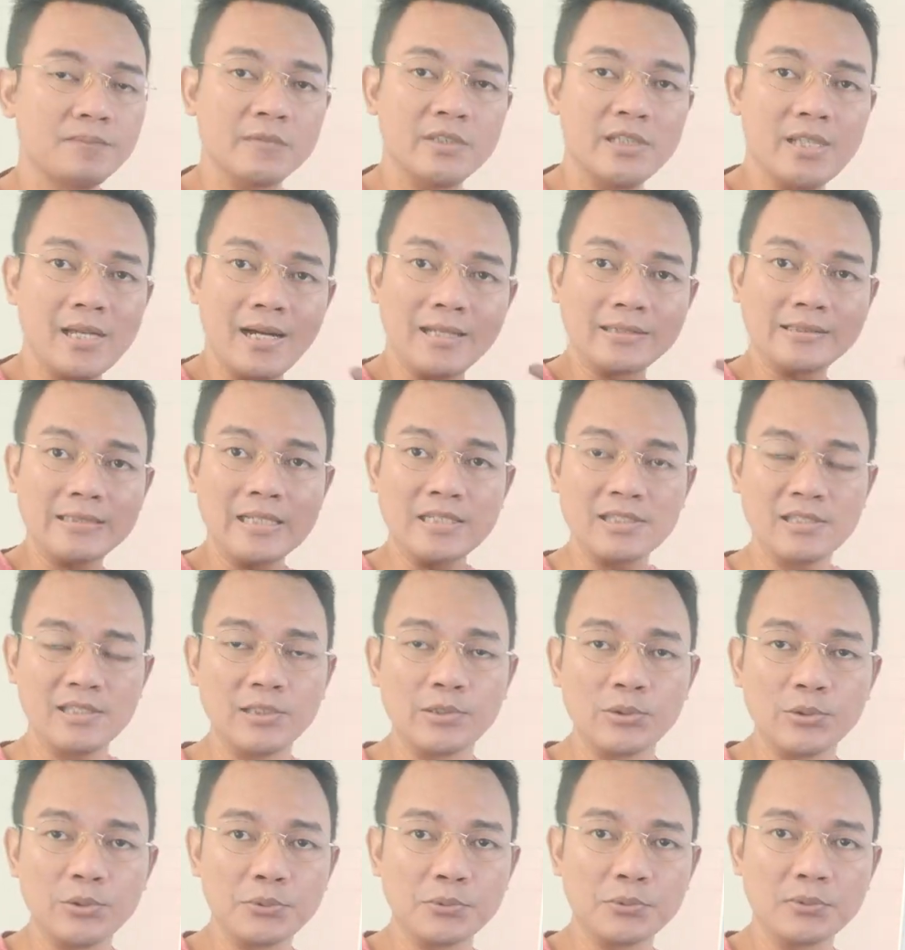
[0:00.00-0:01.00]
di atas
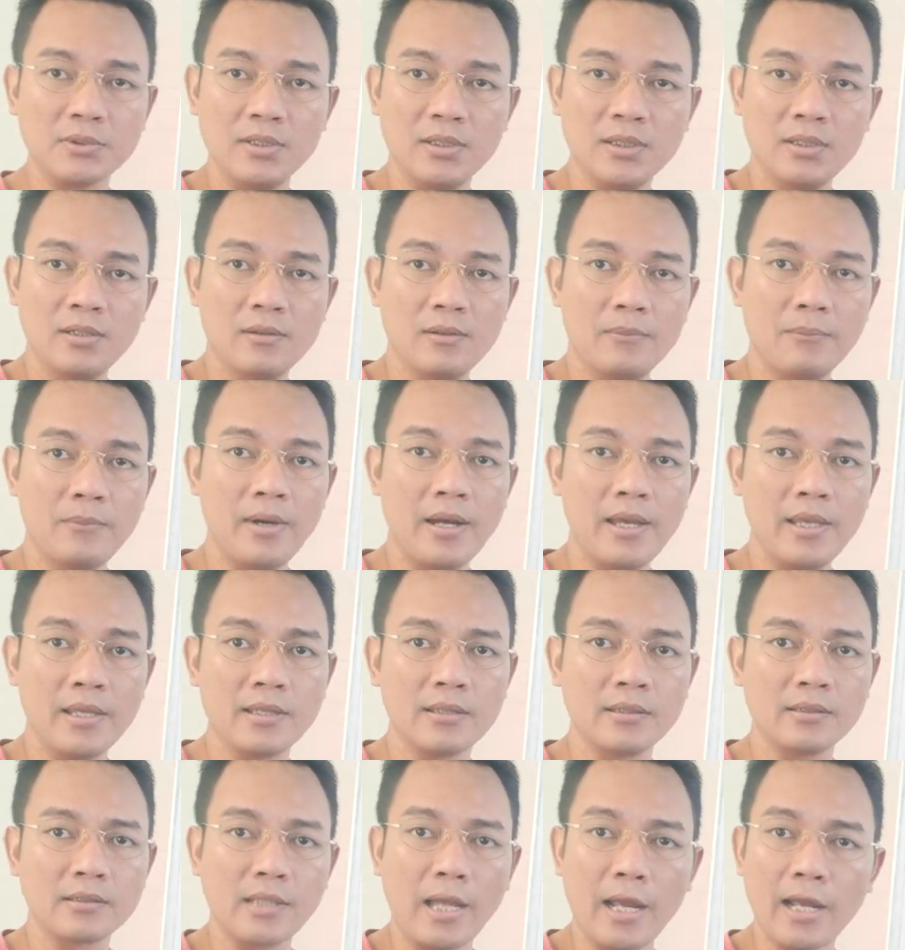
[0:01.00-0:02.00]
itu baik
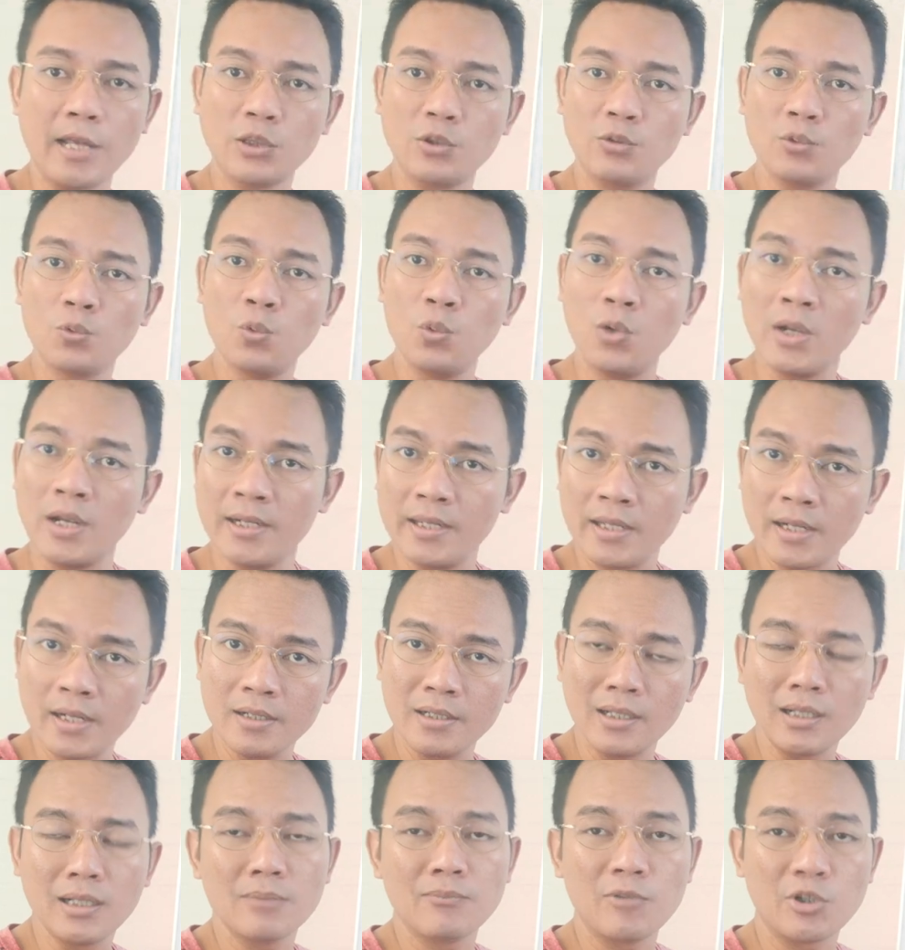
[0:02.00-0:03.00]
entah itu gula dari
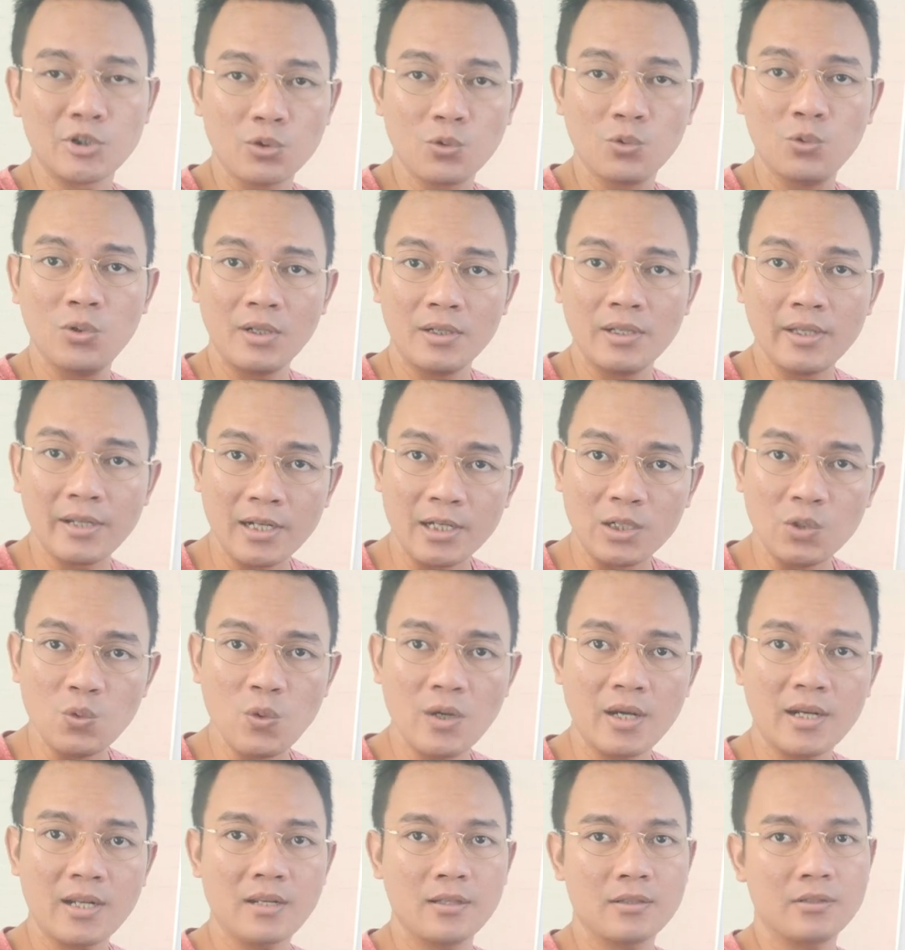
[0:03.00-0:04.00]
dalam atau gula dari
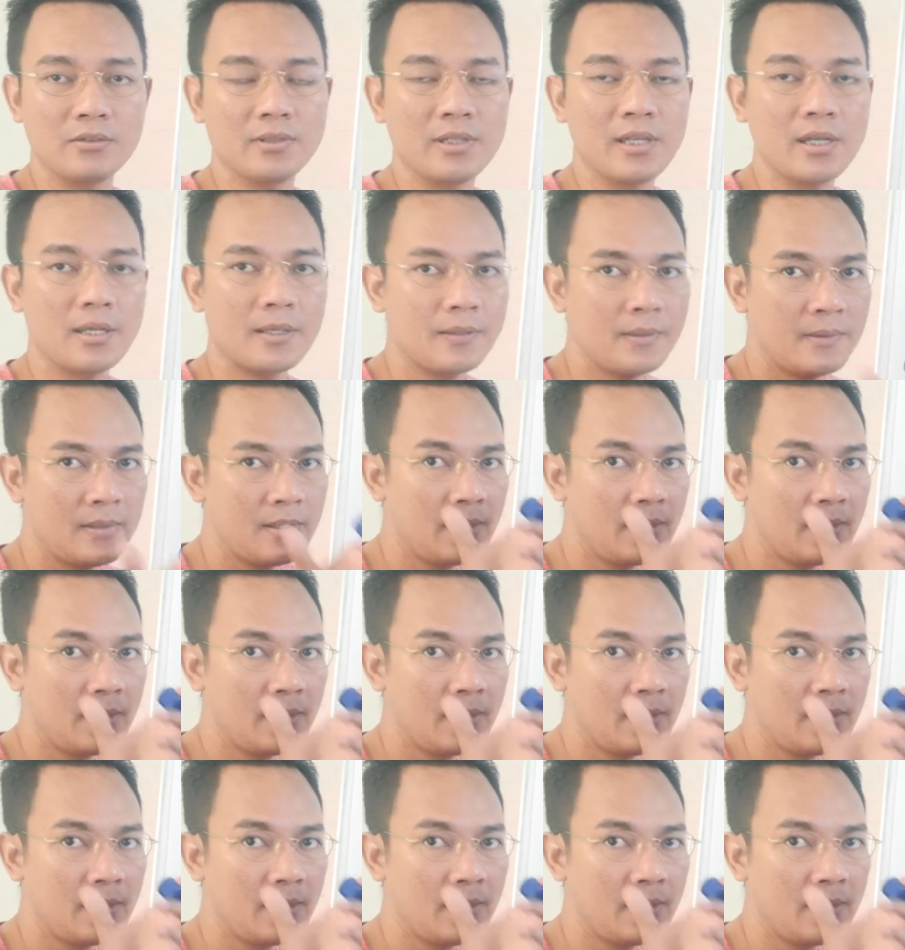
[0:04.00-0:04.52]
luar gitu ya,